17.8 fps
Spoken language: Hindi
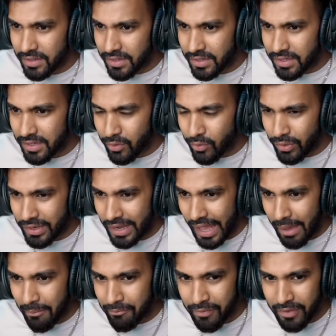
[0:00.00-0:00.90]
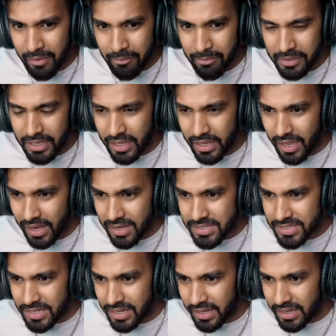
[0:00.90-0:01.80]
ये कोई लैंप वैम्प नहीं है क्या यार
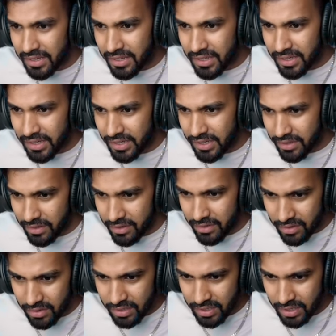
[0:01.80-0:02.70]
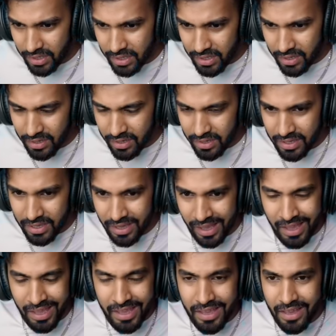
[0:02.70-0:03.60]
जलाने के लिए ये क्या
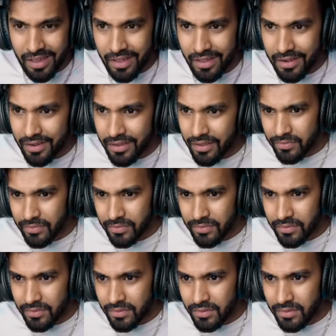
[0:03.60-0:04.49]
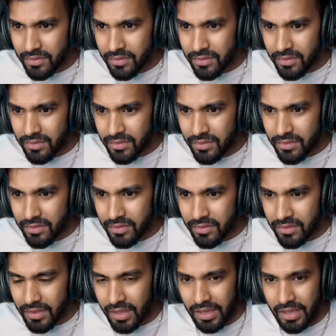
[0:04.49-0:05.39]
है यार
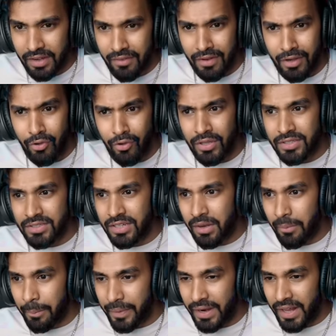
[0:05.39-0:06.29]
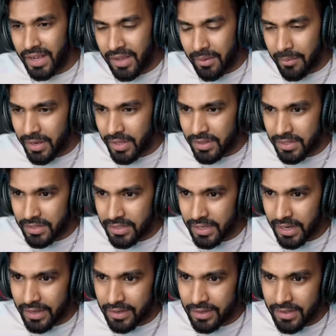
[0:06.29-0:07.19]
ये घर वालों ने इतना बड़ा कमरा दे
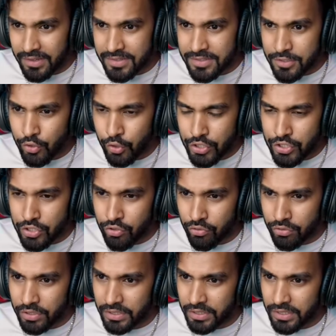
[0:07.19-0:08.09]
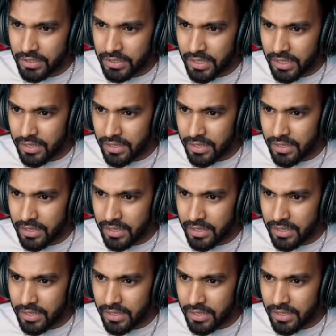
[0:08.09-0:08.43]
दिया एटलीस्ट स्विच तो दे देते